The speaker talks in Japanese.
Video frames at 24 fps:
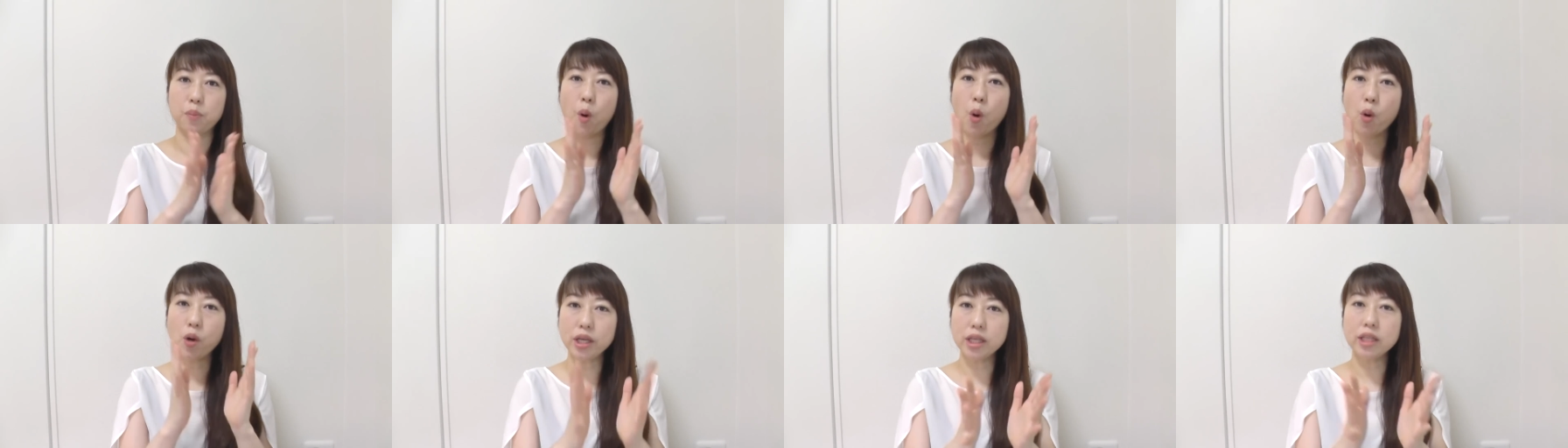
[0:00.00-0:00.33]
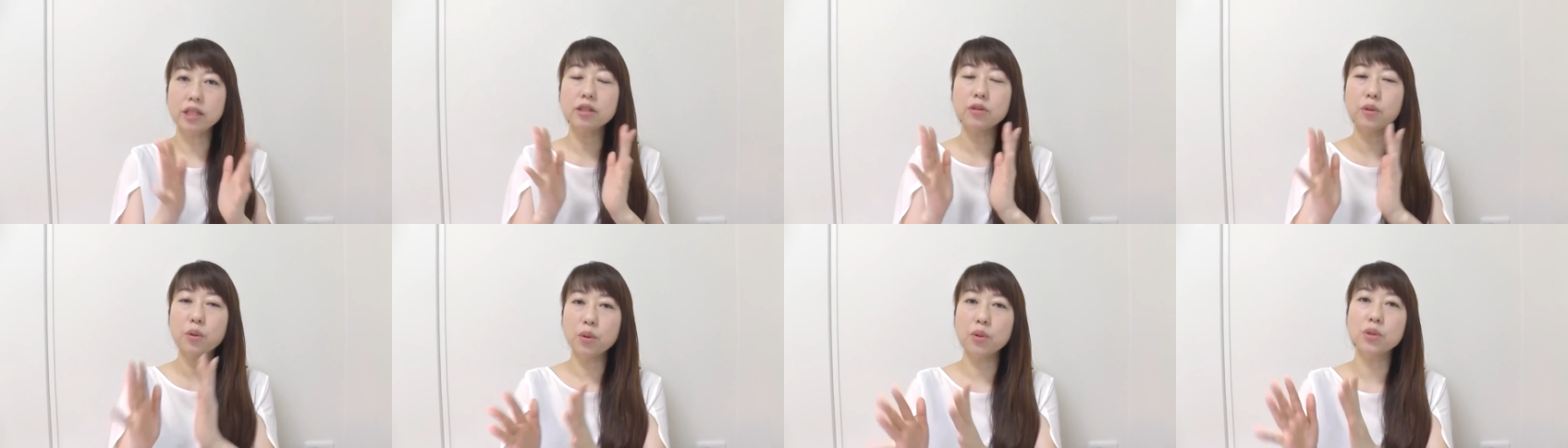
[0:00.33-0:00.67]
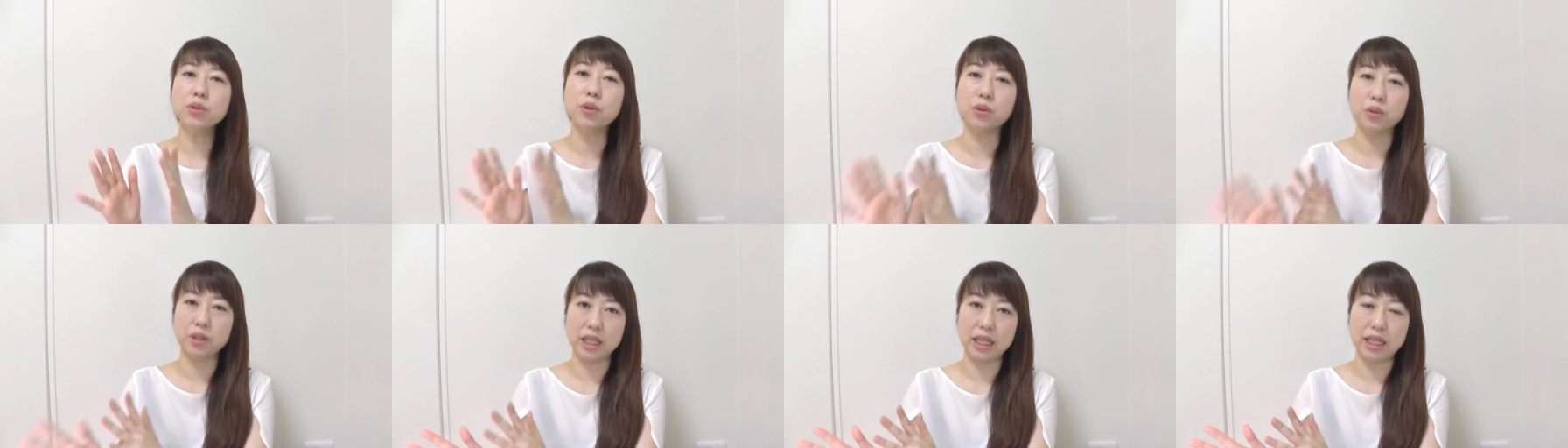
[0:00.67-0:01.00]
ポイント
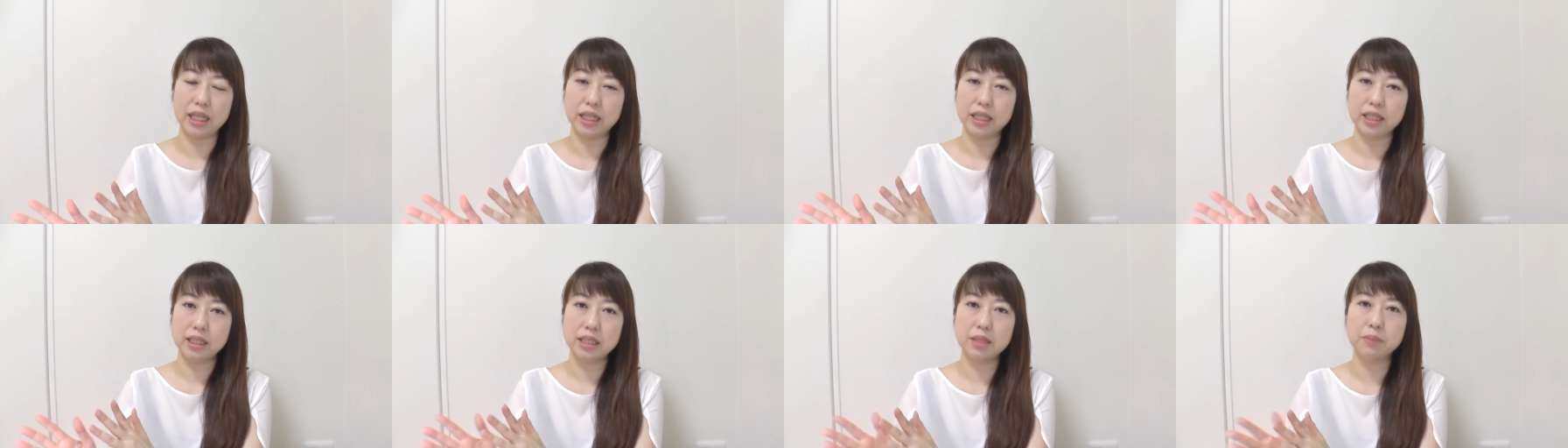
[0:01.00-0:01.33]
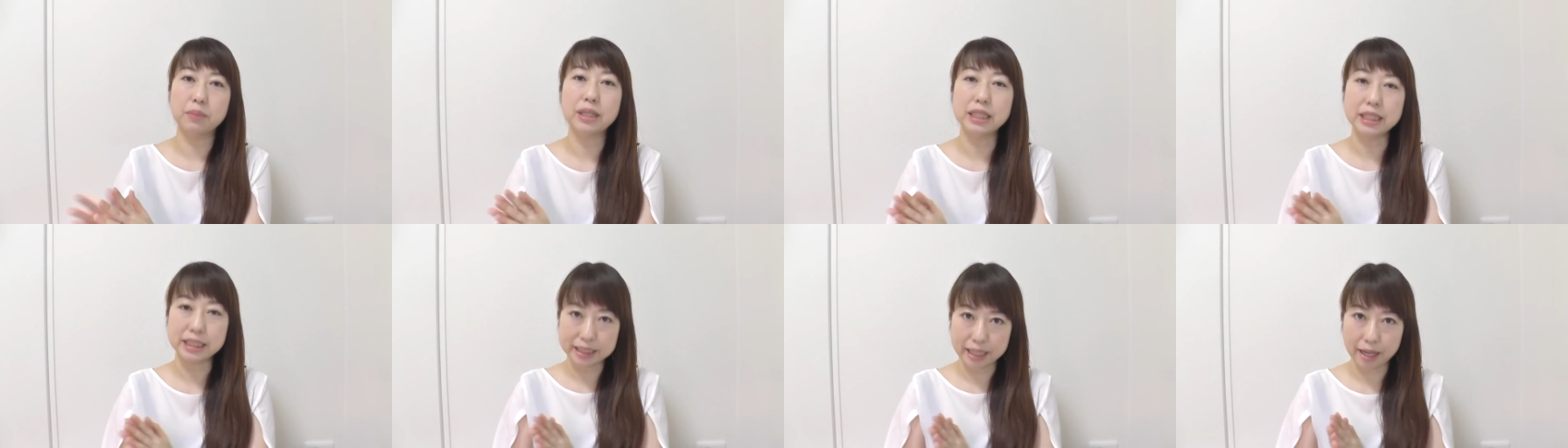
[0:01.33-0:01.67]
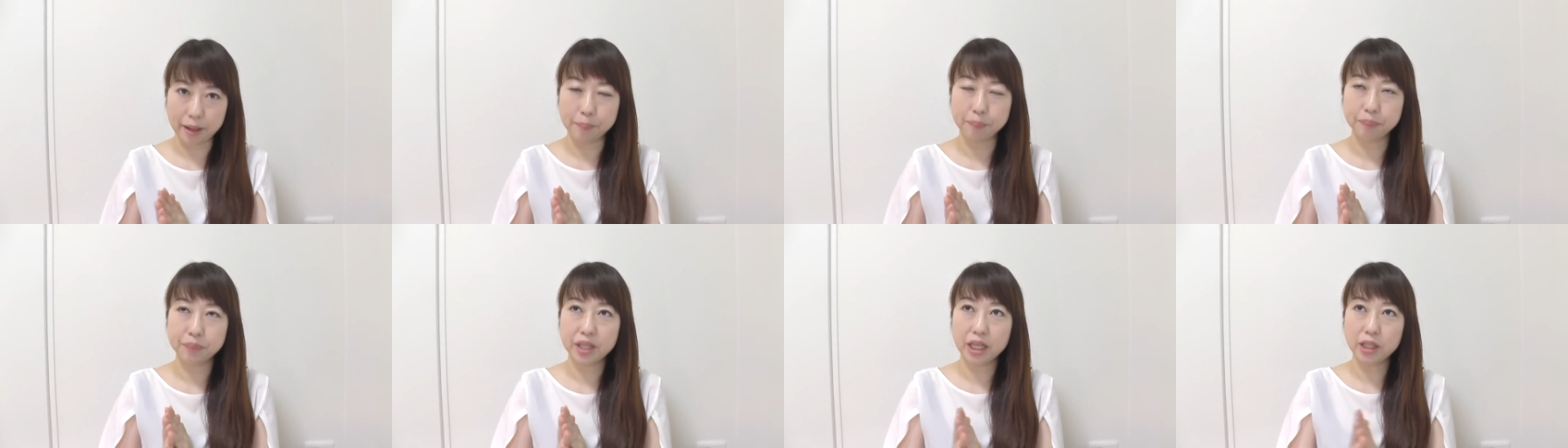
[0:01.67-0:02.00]
ごとにしました